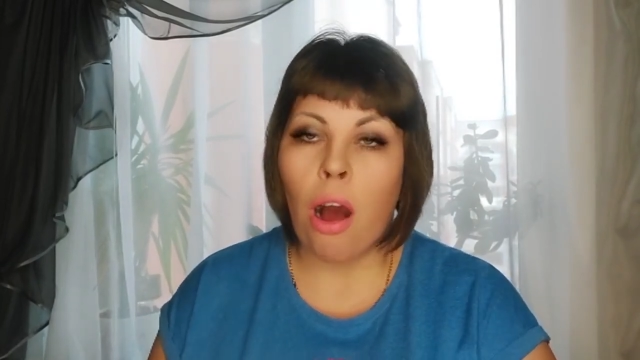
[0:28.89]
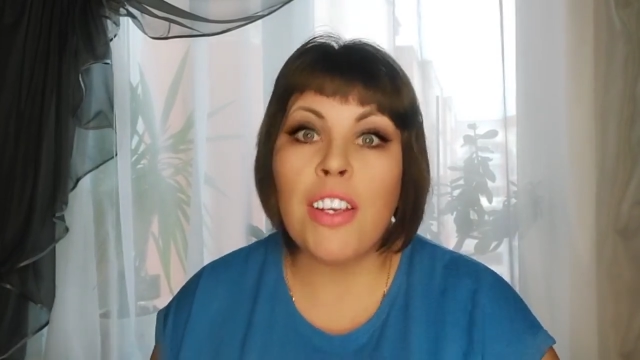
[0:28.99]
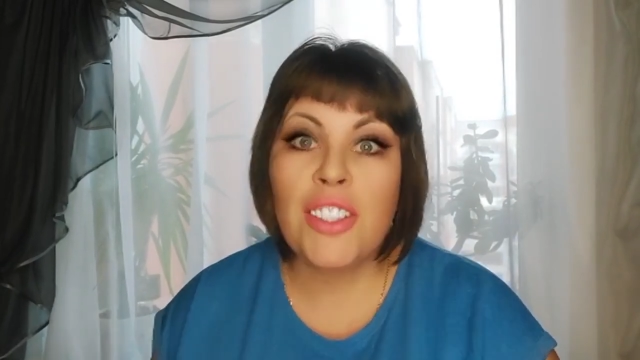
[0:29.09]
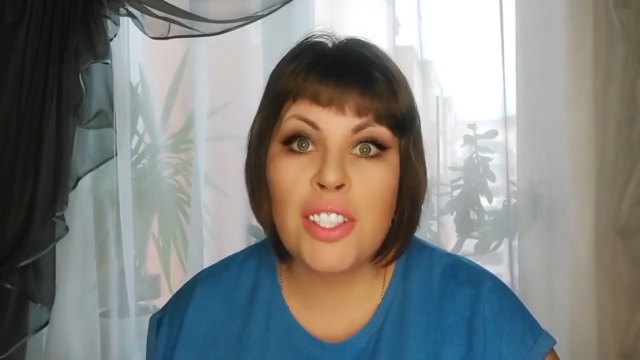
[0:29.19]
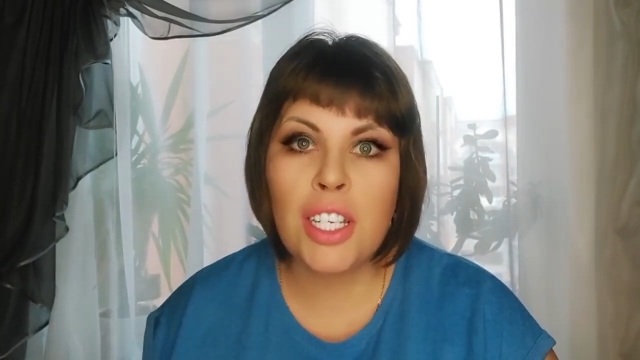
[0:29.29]

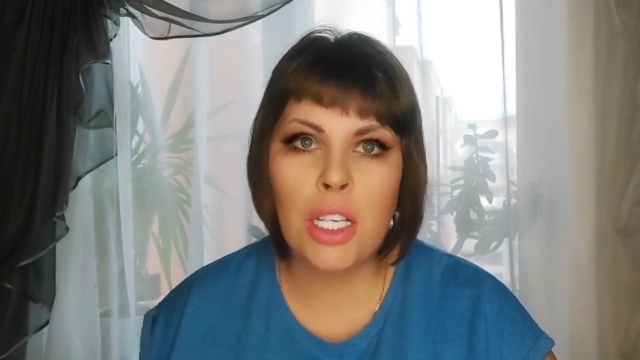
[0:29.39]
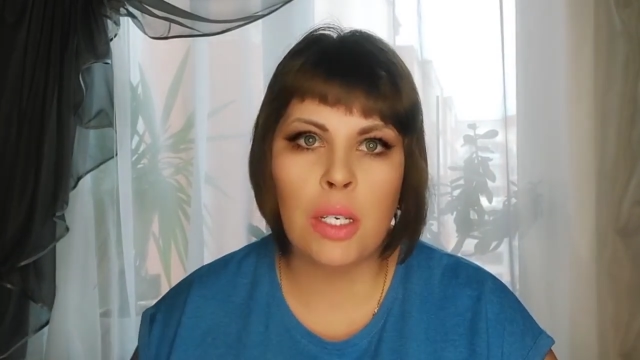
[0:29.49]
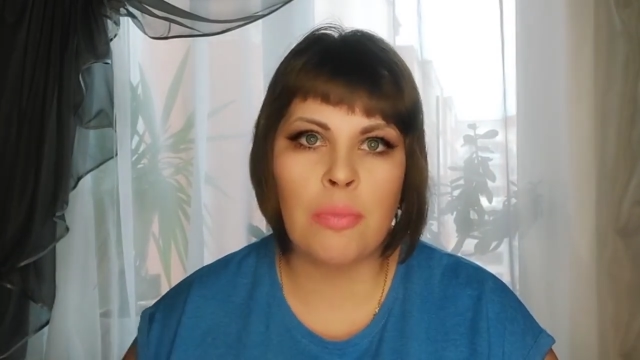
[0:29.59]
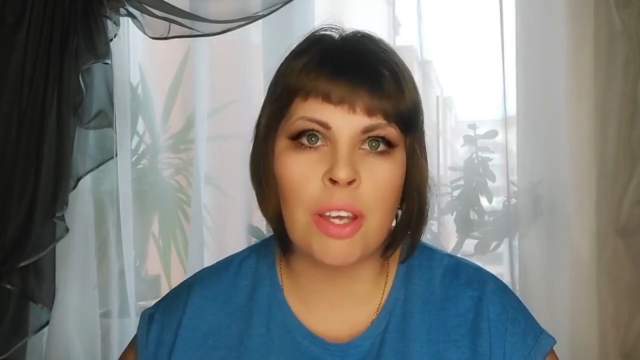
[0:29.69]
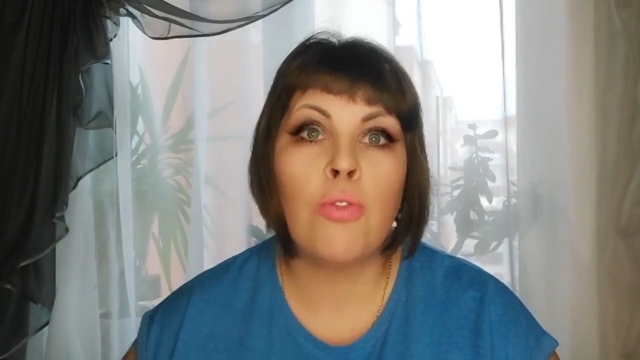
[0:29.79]
а
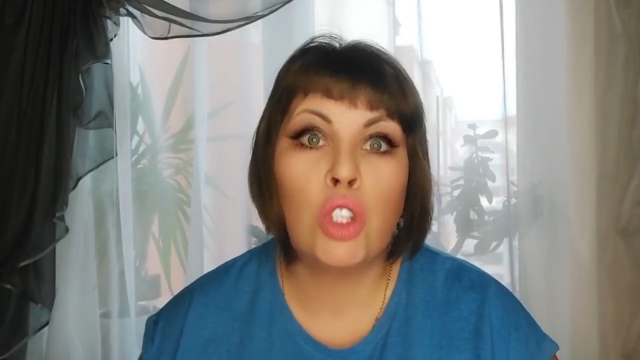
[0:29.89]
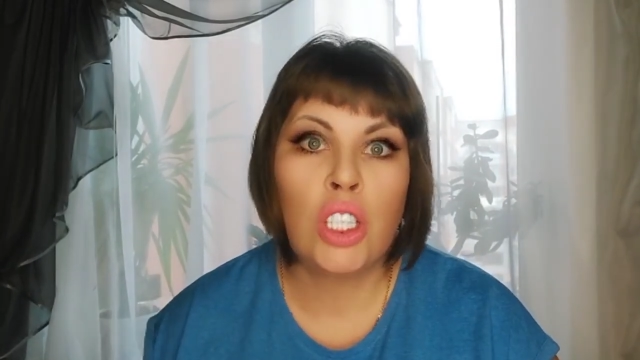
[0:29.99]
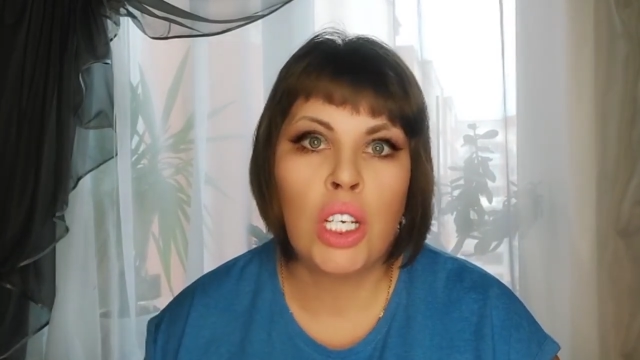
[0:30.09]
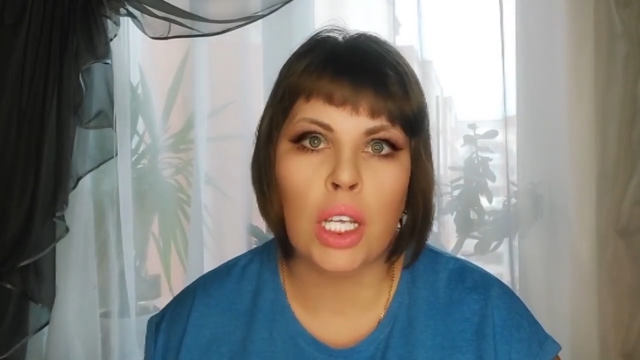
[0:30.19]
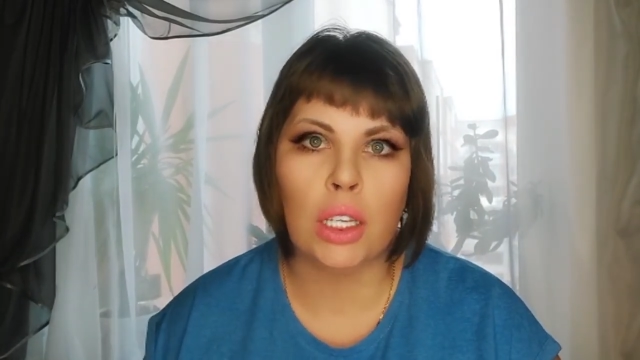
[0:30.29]
сделай мне
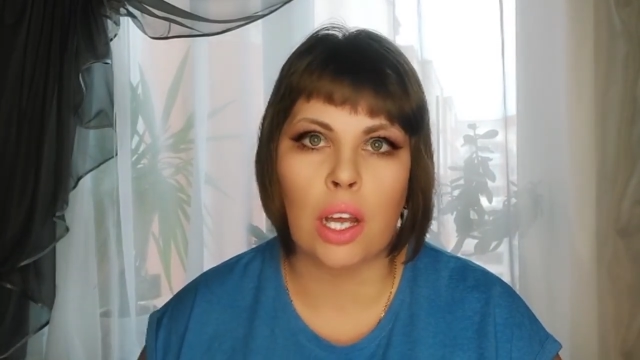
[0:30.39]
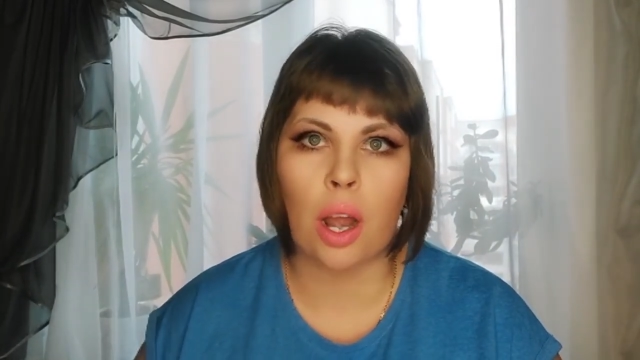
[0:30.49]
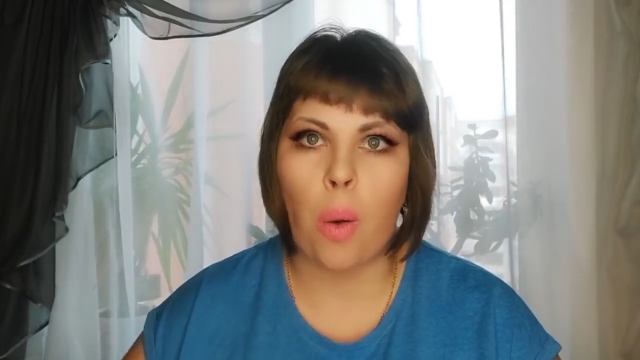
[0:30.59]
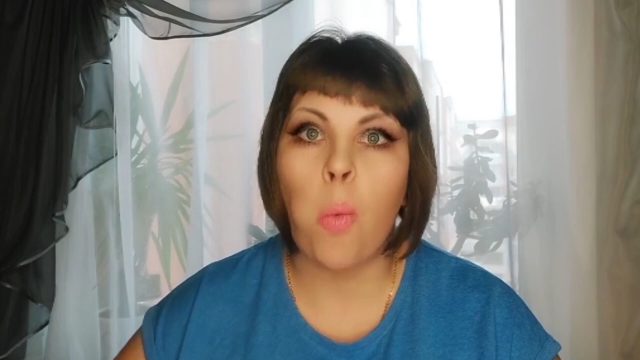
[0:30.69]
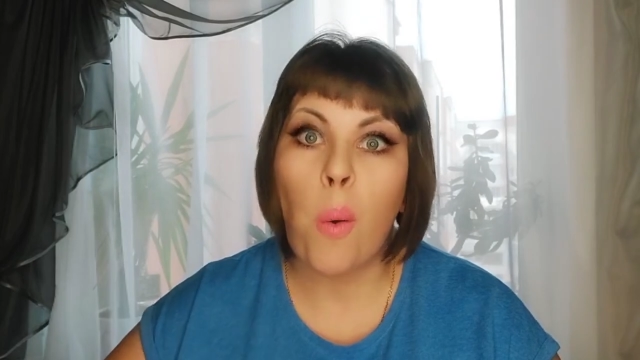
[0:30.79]
вот
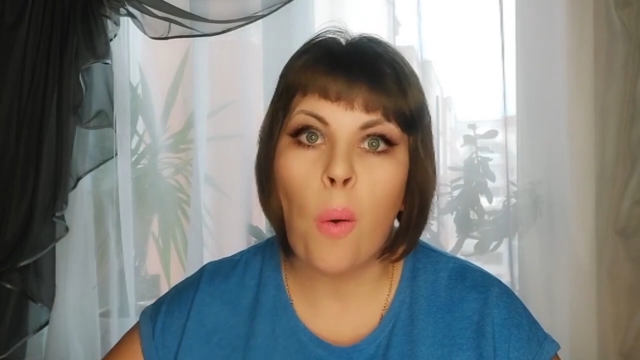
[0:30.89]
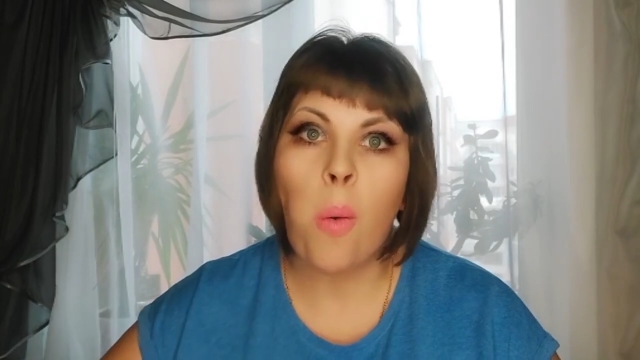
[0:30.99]
это.